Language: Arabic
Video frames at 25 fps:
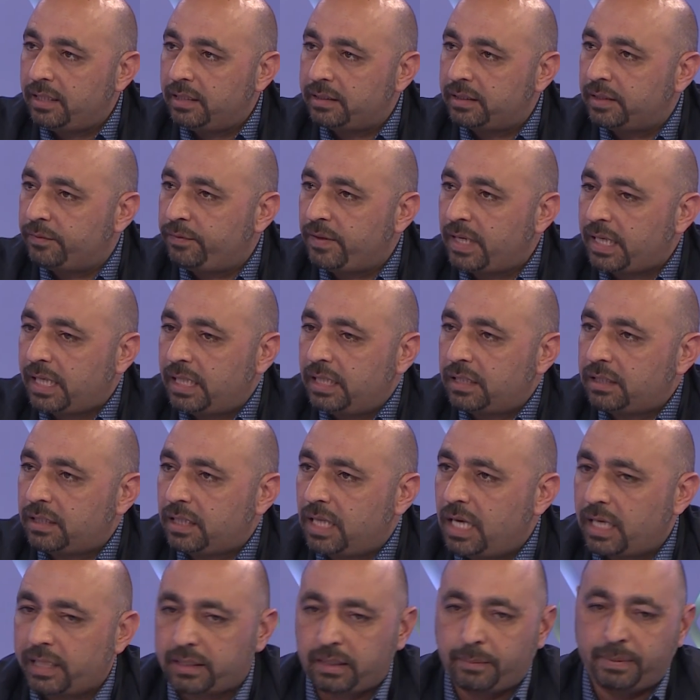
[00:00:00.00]
الاتفاق على
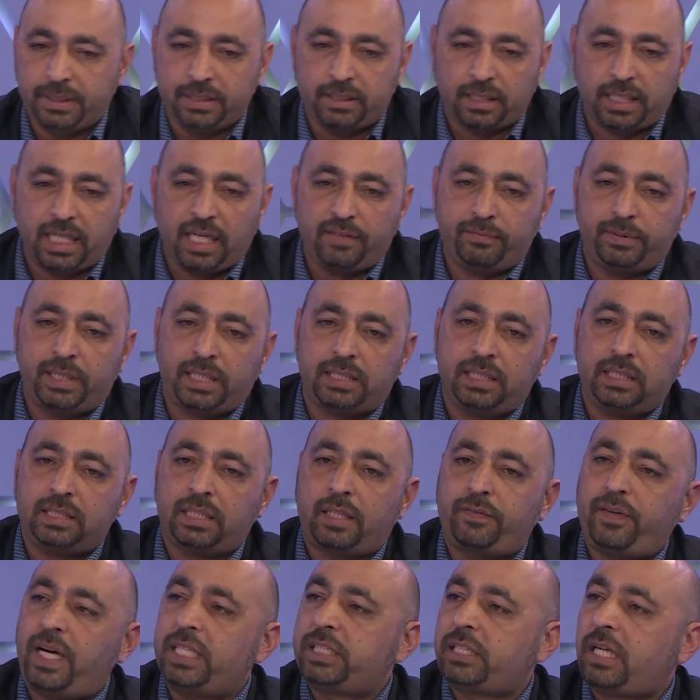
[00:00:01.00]
الإطلاق طب أنت كيف بدك
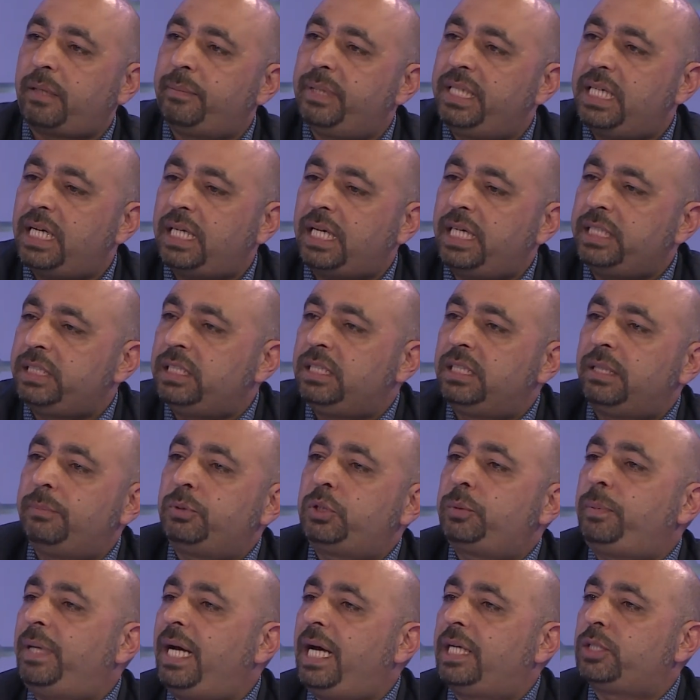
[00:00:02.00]
تصرف 10 مليار شيء أنت
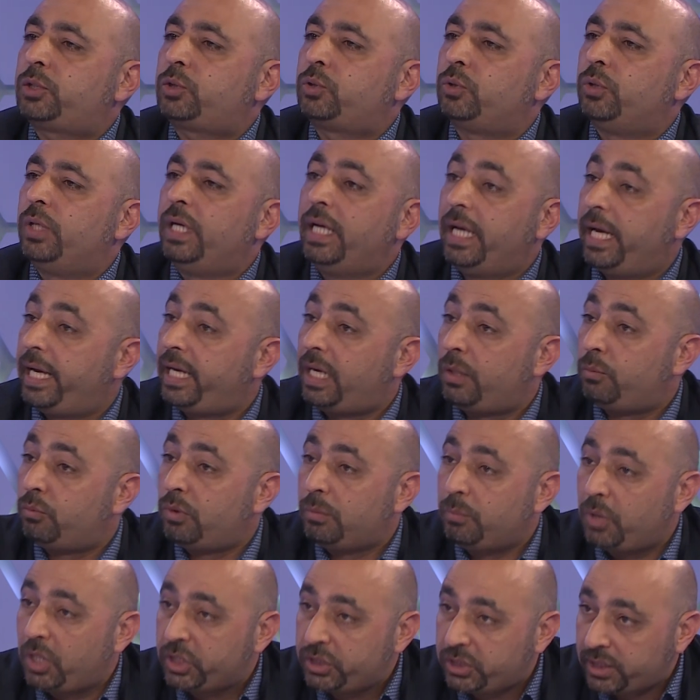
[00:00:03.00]
مش بحاجته هاي
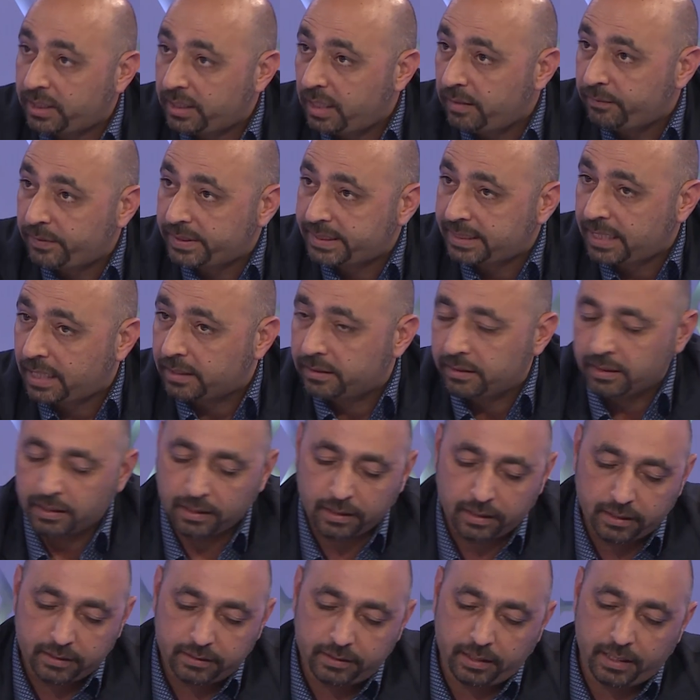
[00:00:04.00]
أول مؤشر للفساد
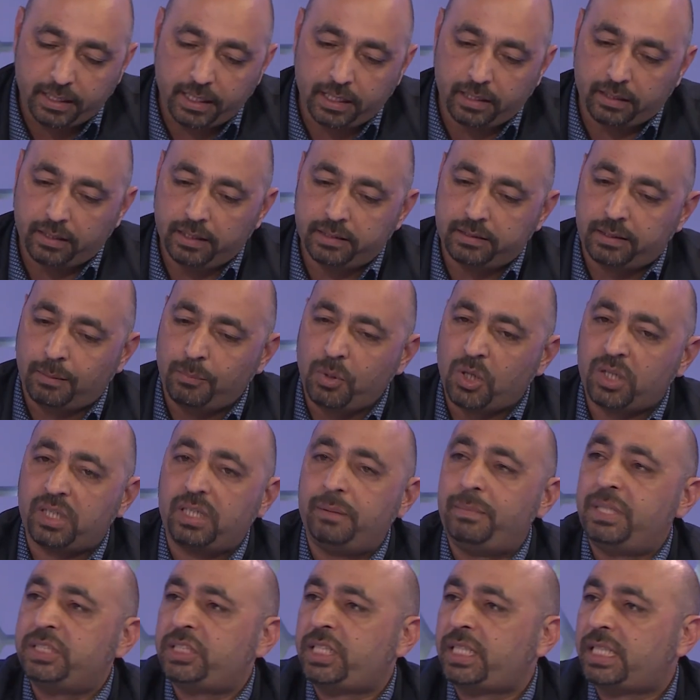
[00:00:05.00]
اثنين أنت
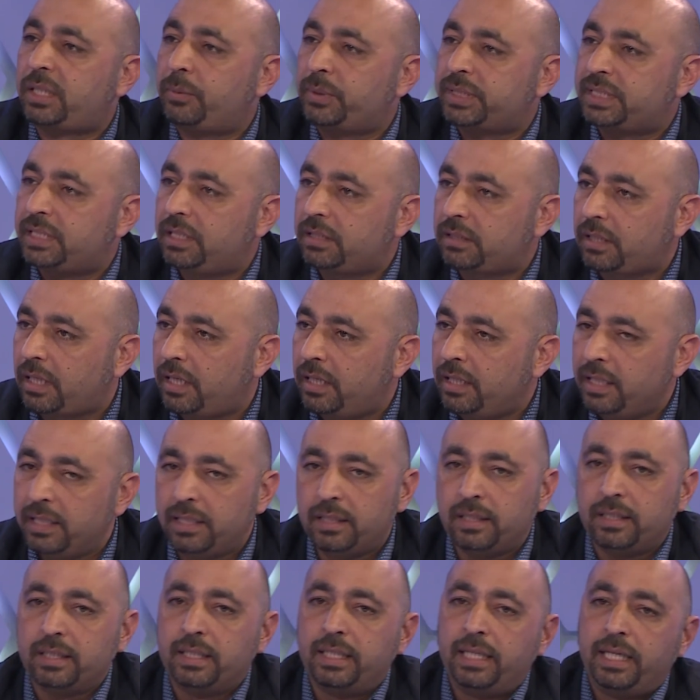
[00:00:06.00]
موقع مع شركة وسيطة
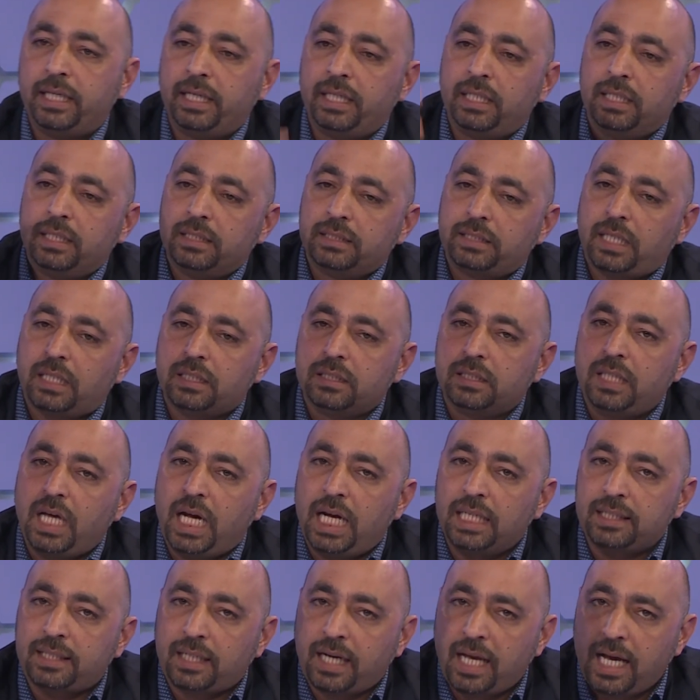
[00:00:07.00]

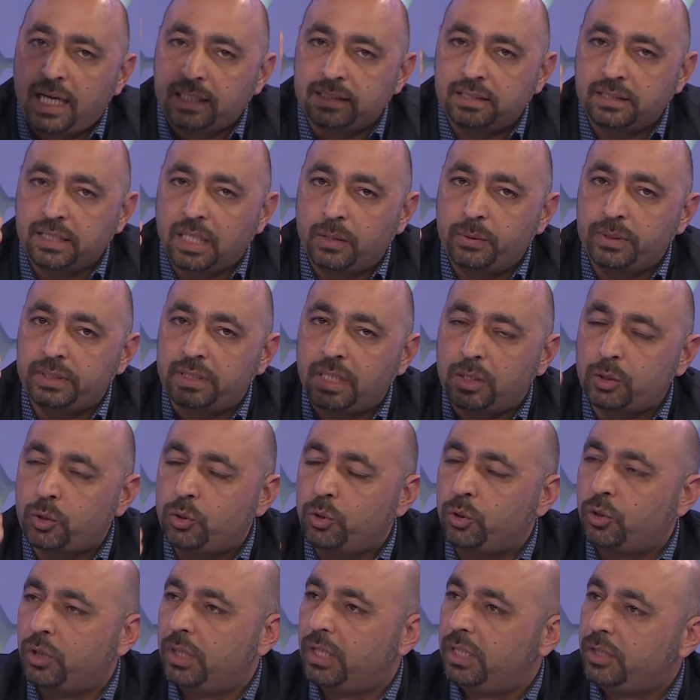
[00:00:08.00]
صدعت راسنا وانت
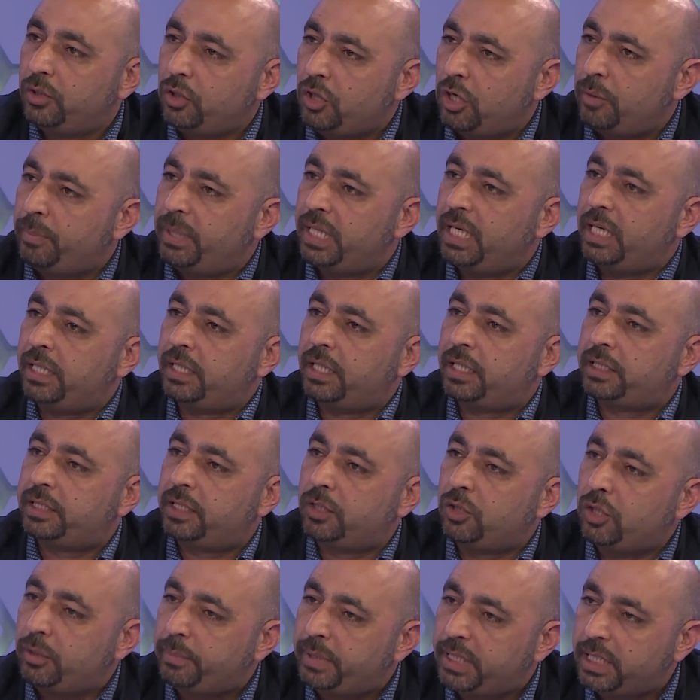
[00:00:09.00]
تقول نوبل انرجي
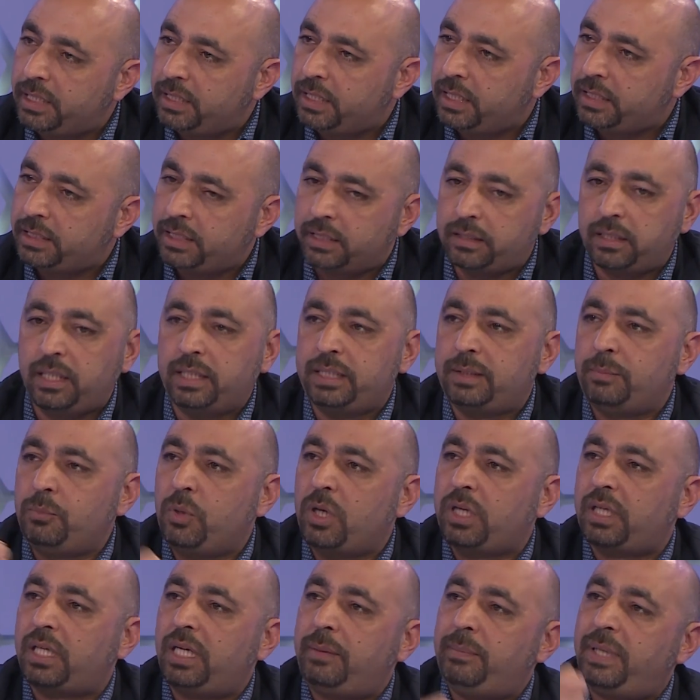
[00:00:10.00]
نوبل انرجي طلعت
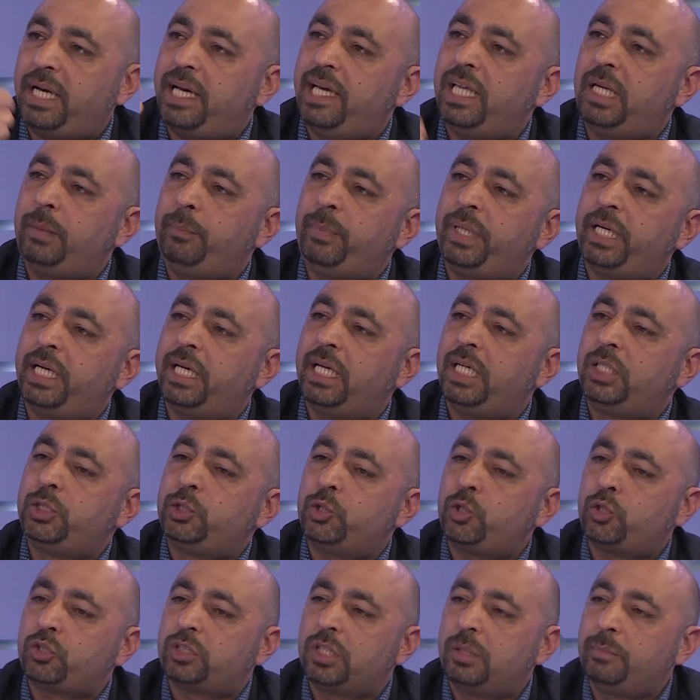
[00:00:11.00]
موقع مع ان بي ال
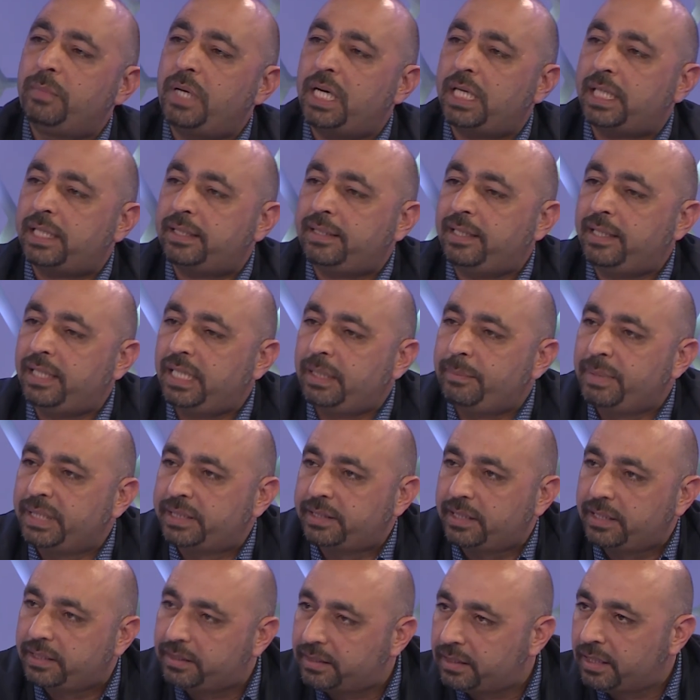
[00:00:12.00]
جوردن ماركتنج
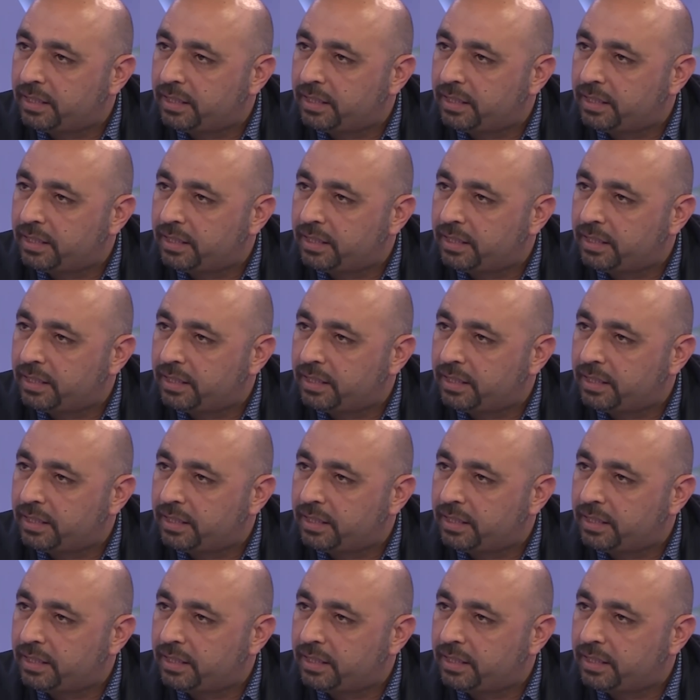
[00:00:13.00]
ليمتد